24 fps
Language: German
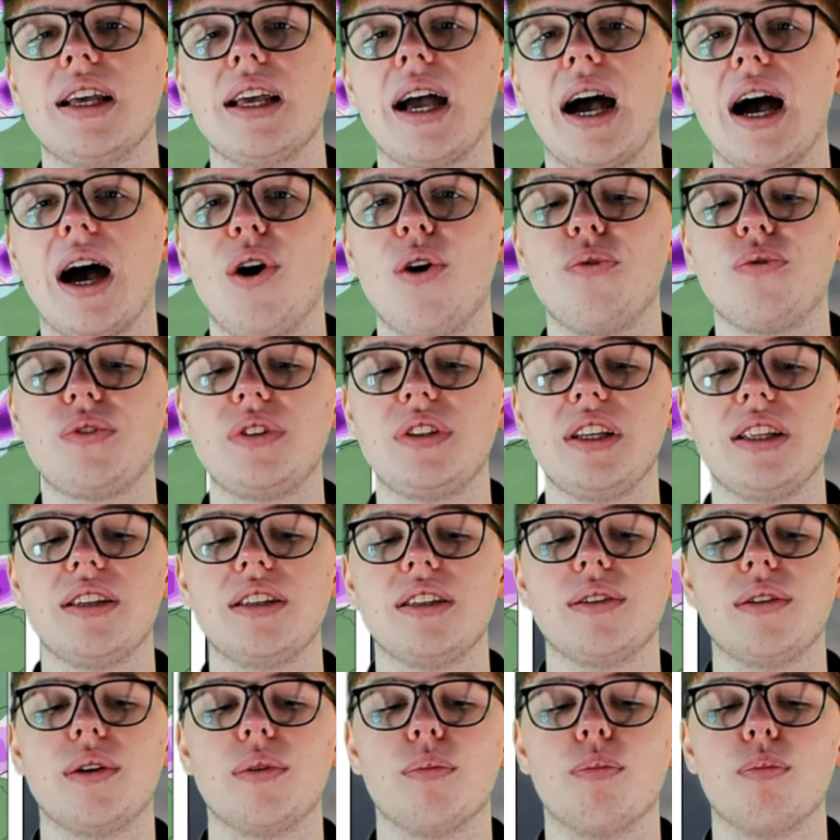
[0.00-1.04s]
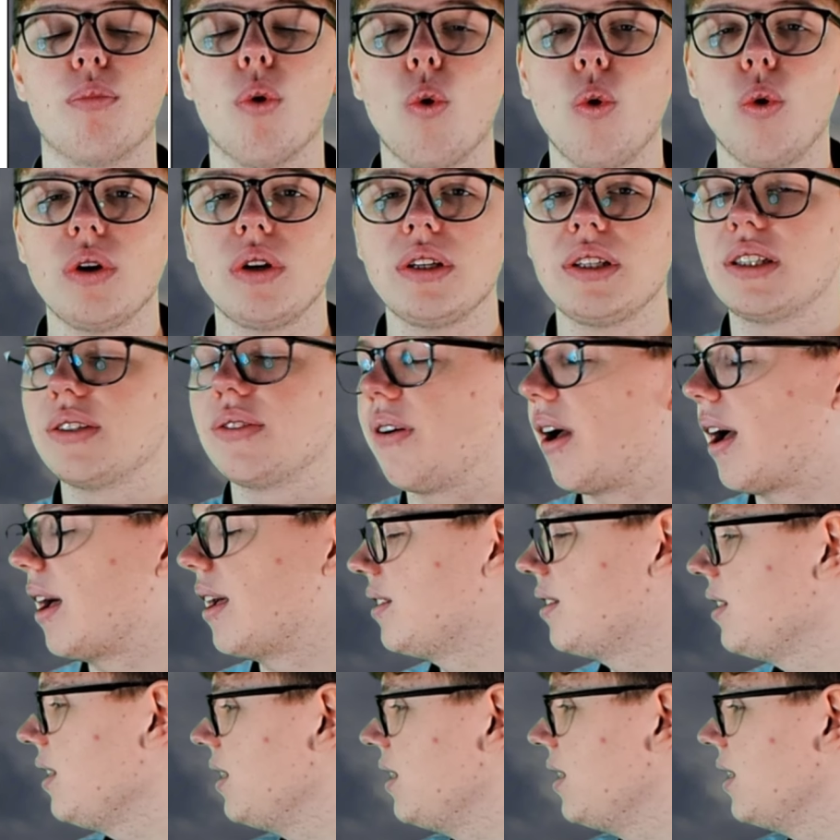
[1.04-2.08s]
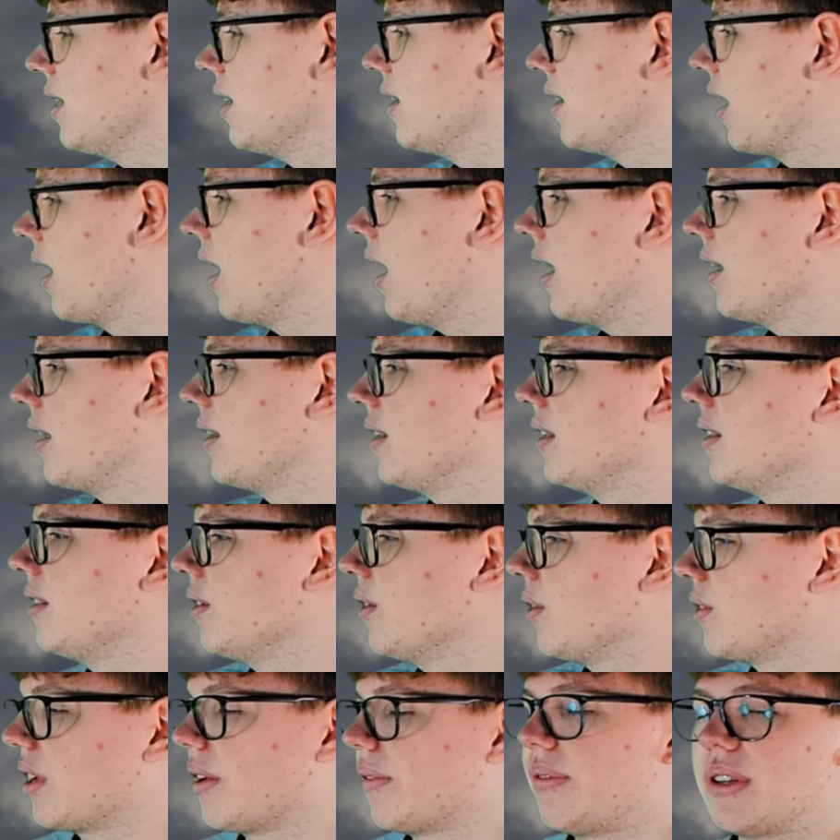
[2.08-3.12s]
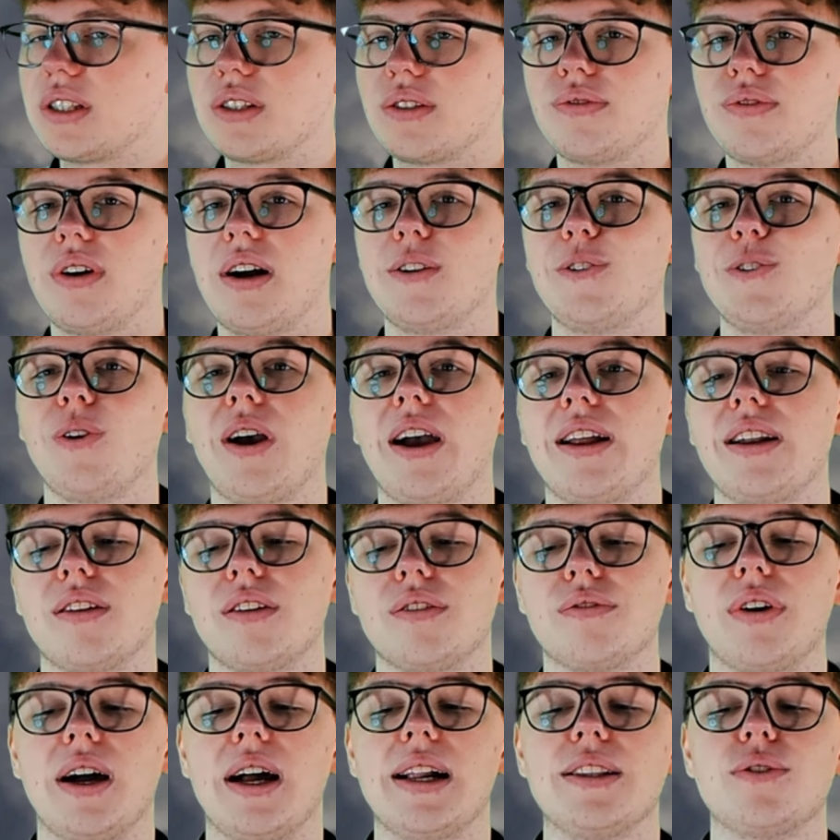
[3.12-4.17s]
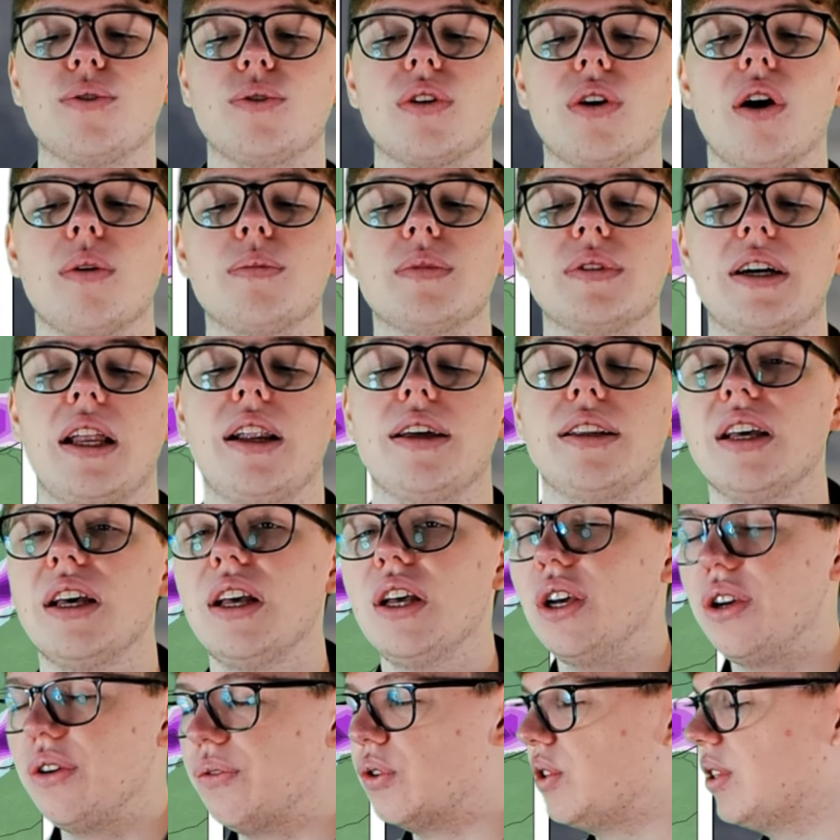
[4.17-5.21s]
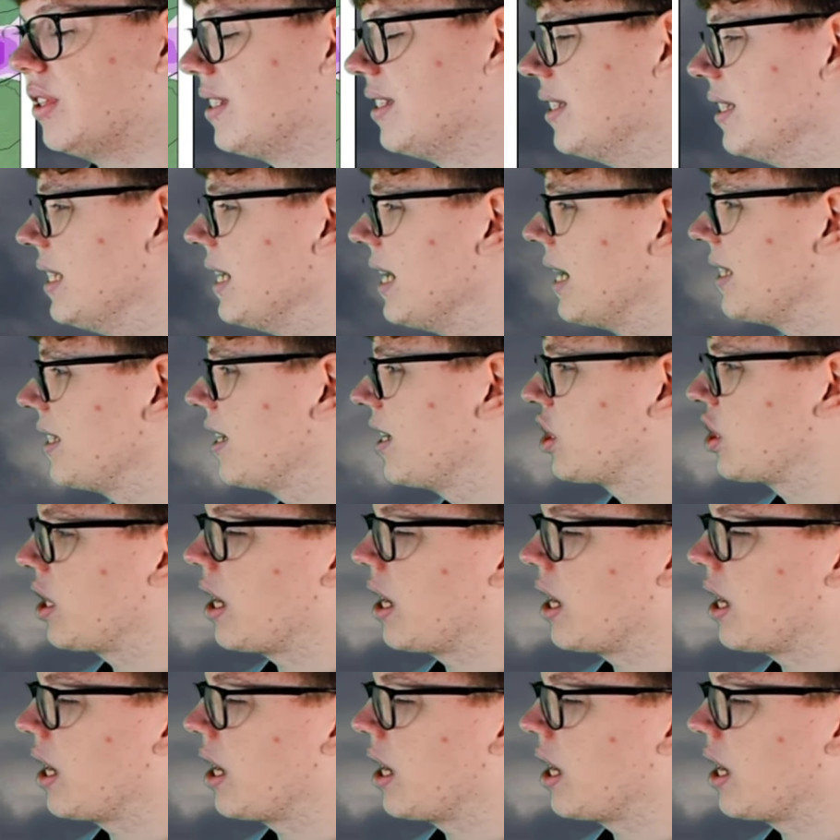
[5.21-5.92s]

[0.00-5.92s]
auf den Boden quasi hier, gerade in Nordrhein-Westfalen und Rheinland-Pfalz und auch im Saarland wird es sehr, sehr